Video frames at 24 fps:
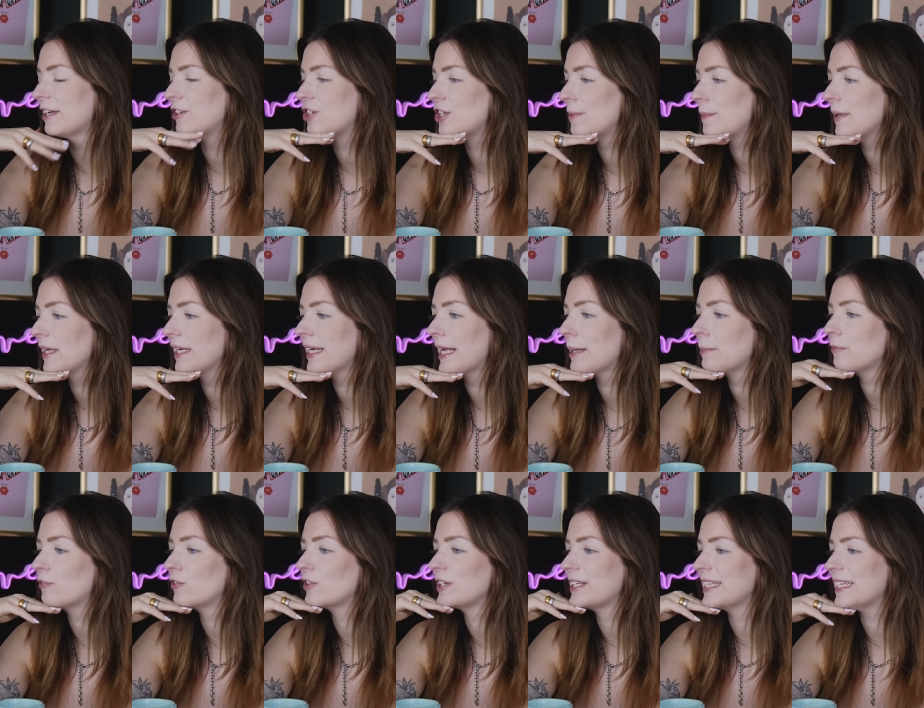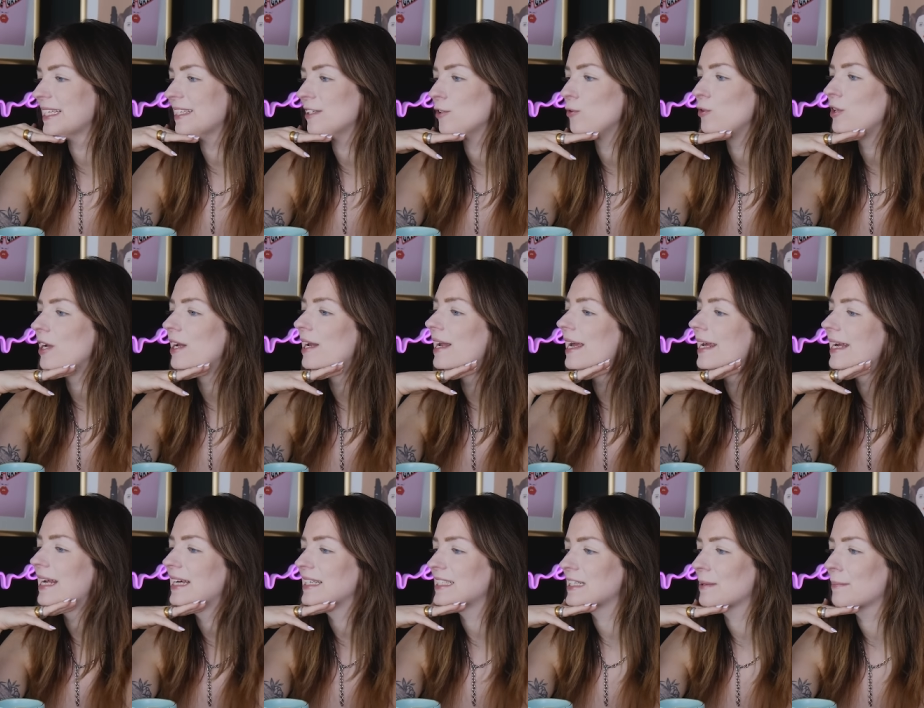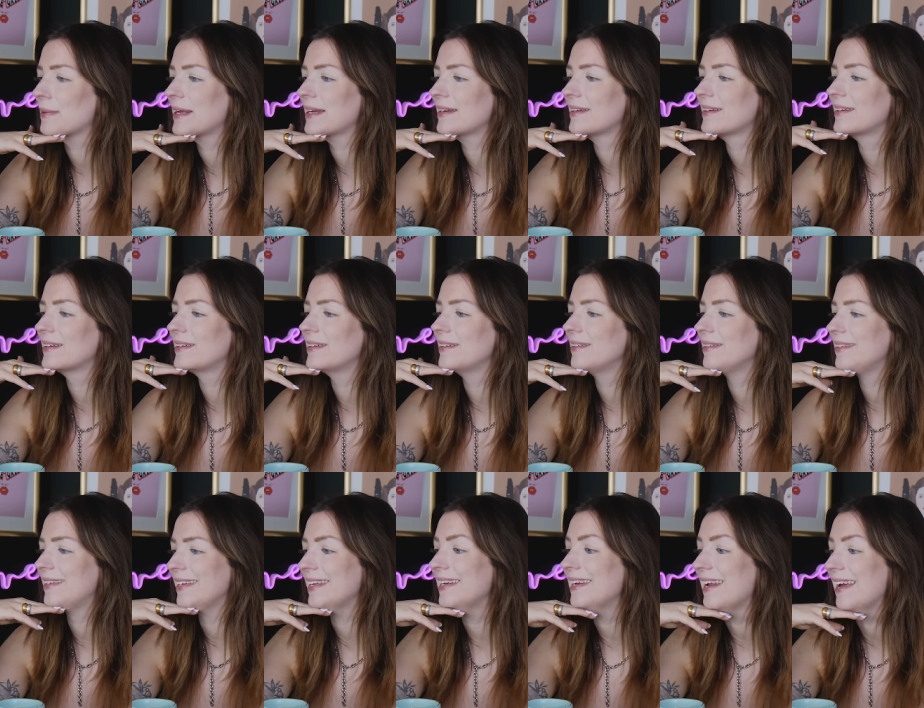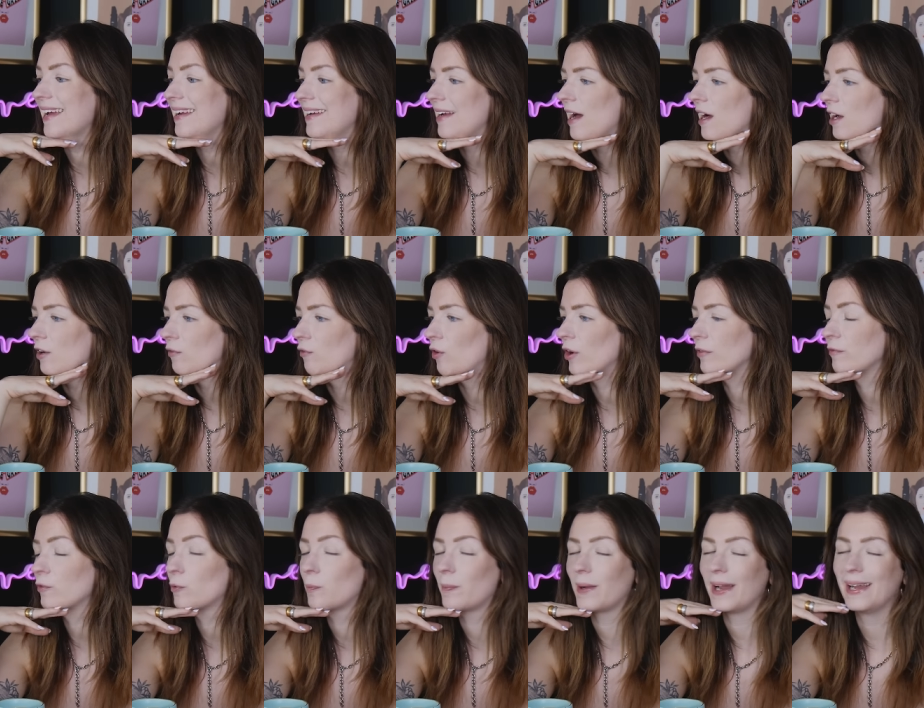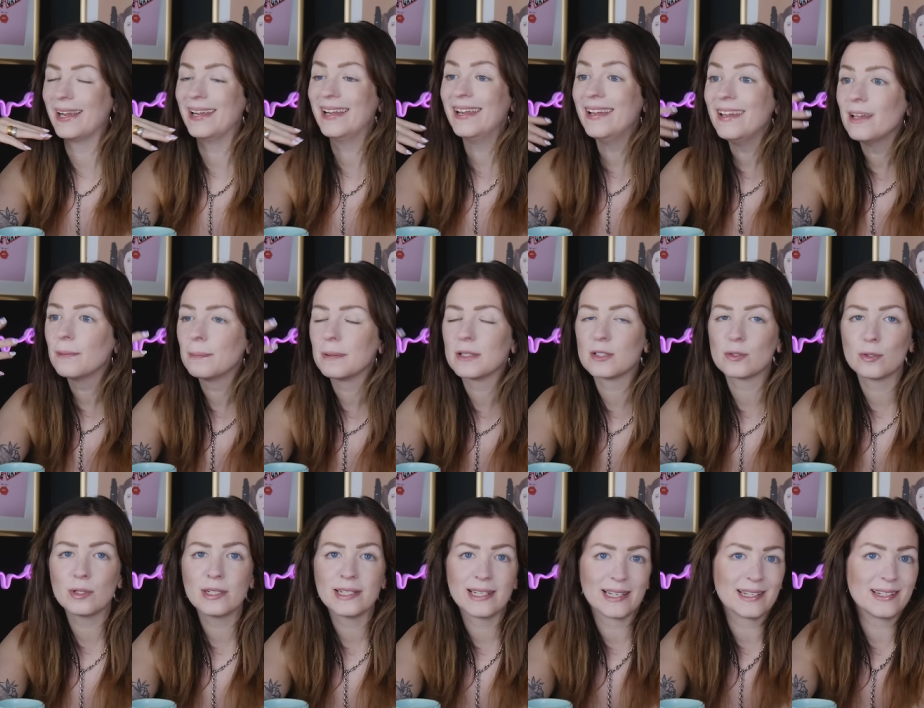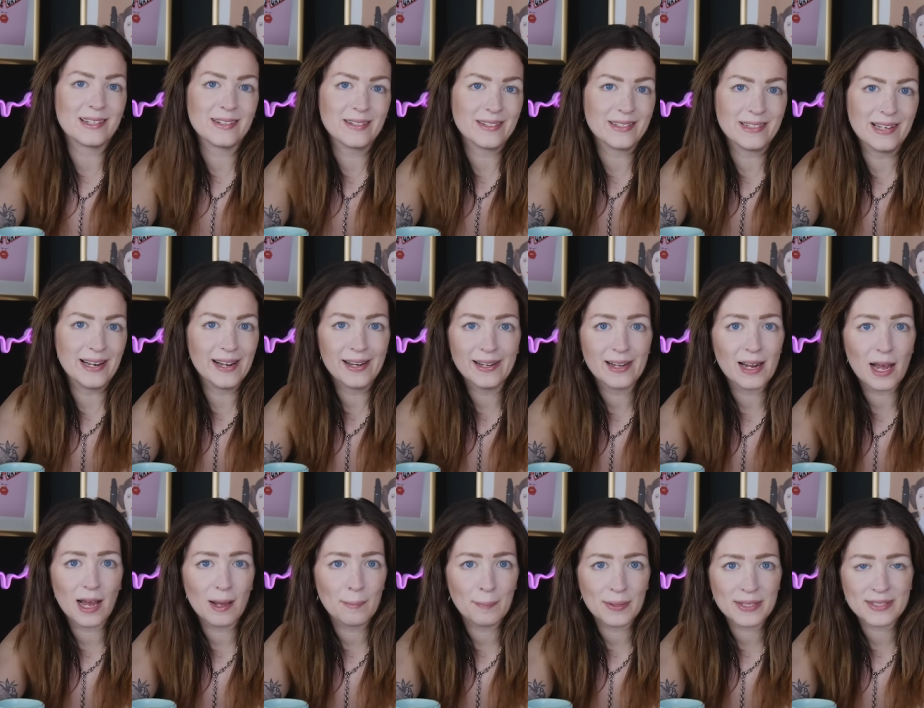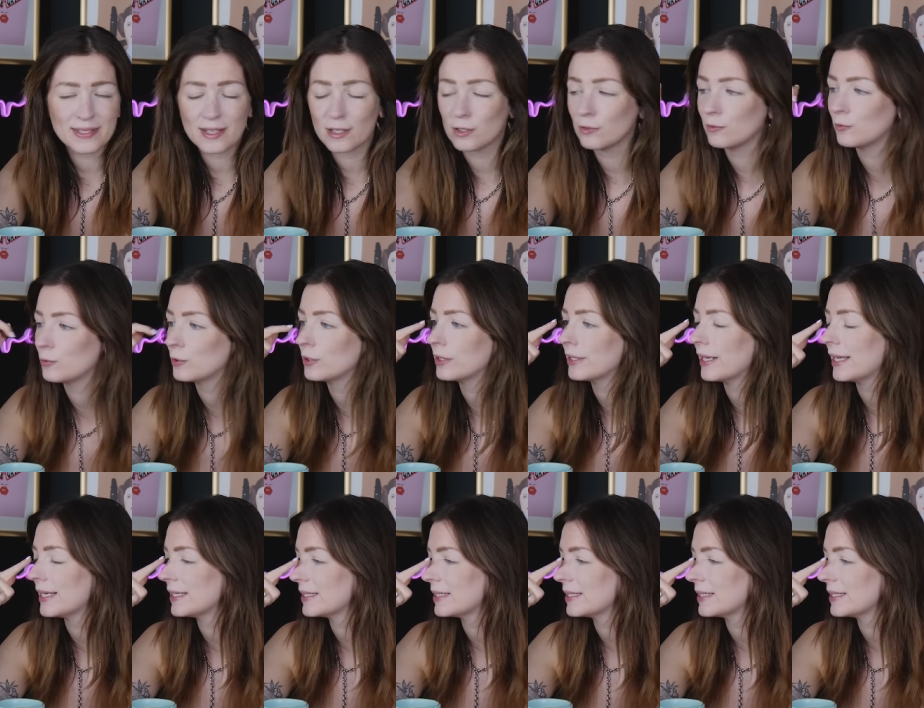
der Shipping-Name von Daisy und Elena ist am Ende Delana geworden, wobei ich persönlich hätte Deslana besser gefunden